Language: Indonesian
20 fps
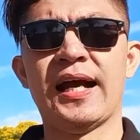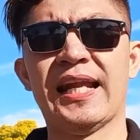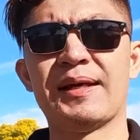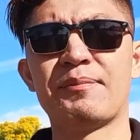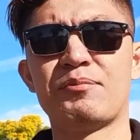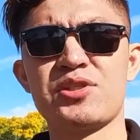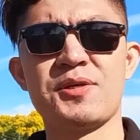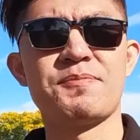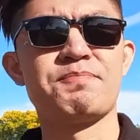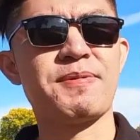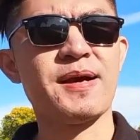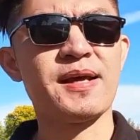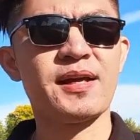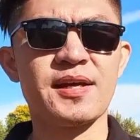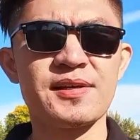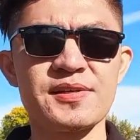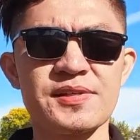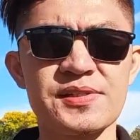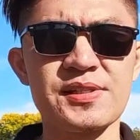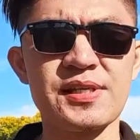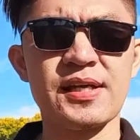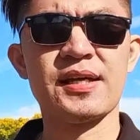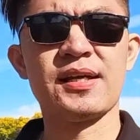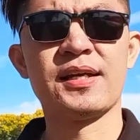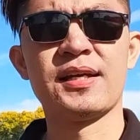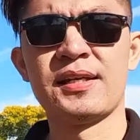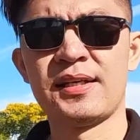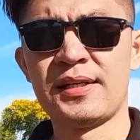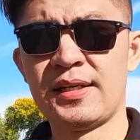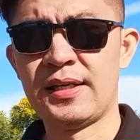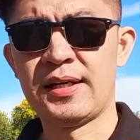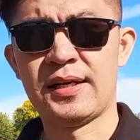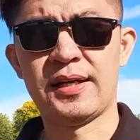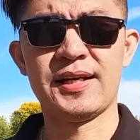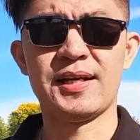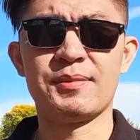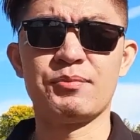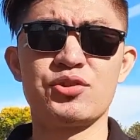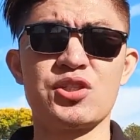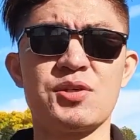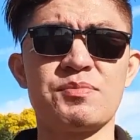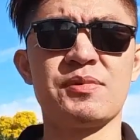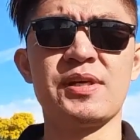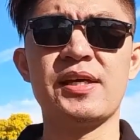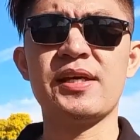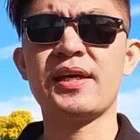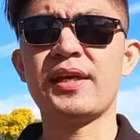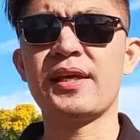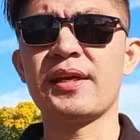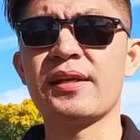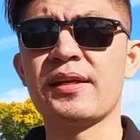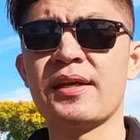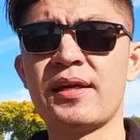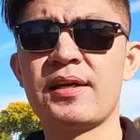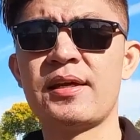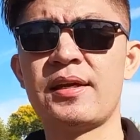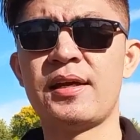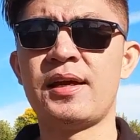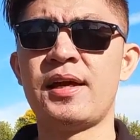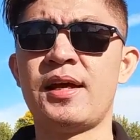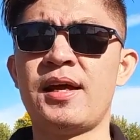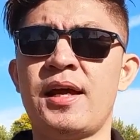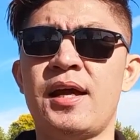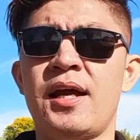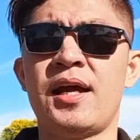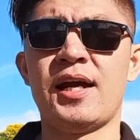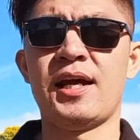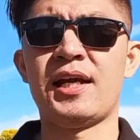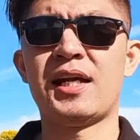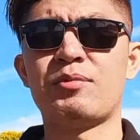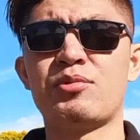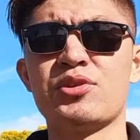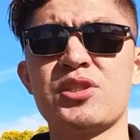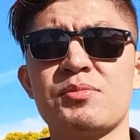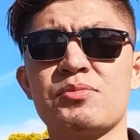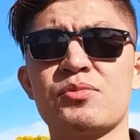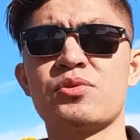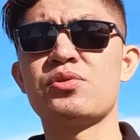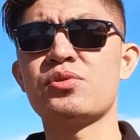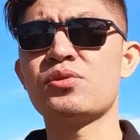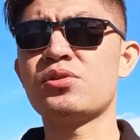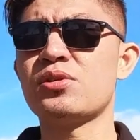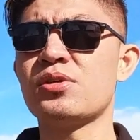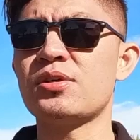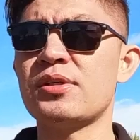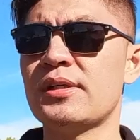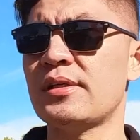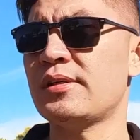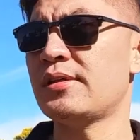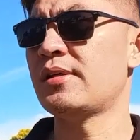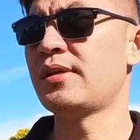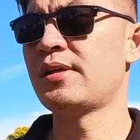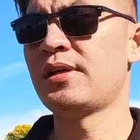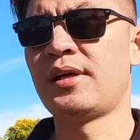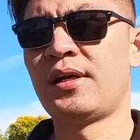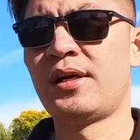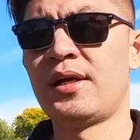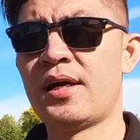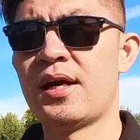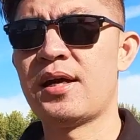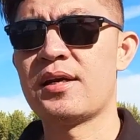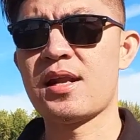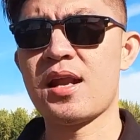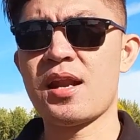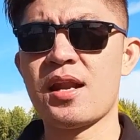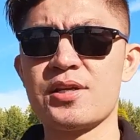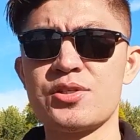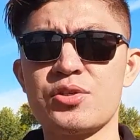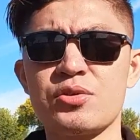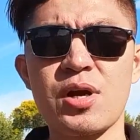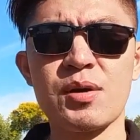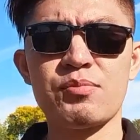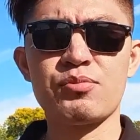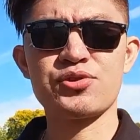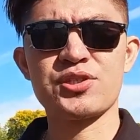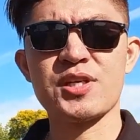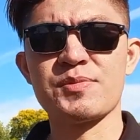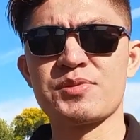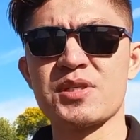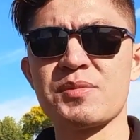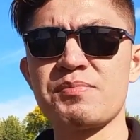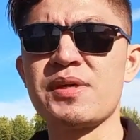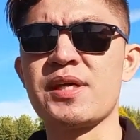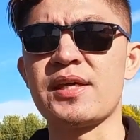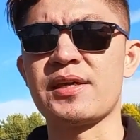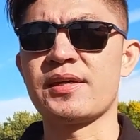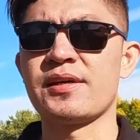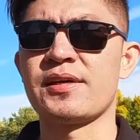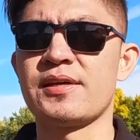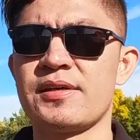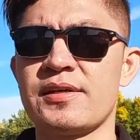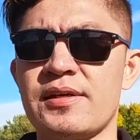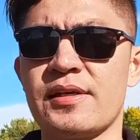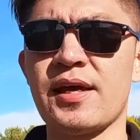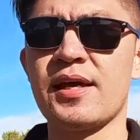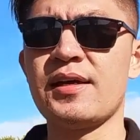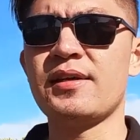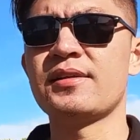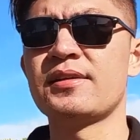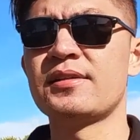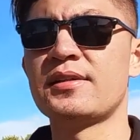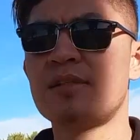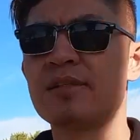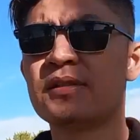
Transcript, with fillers: Ada musim panas, ada musim dingin, ada musim gugur, dan ada juga musim semi ya.